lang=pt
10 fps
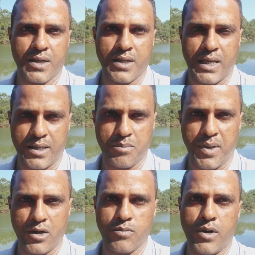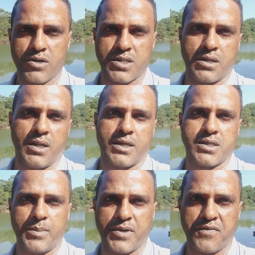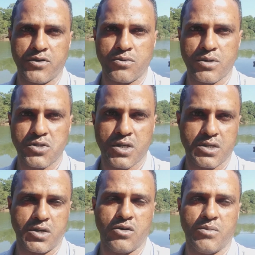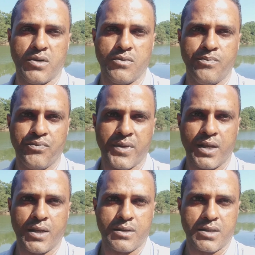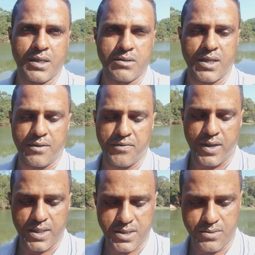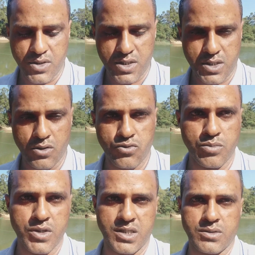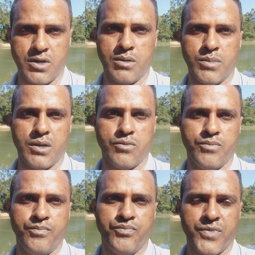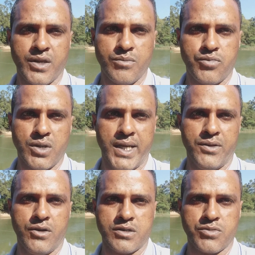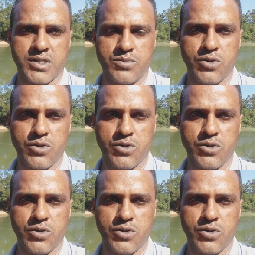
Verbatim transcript: Lá quem paga o balseiro lá já é a prefeitura de São Romão tanto travessa de São, do município de São Romão para o lado do nosso município de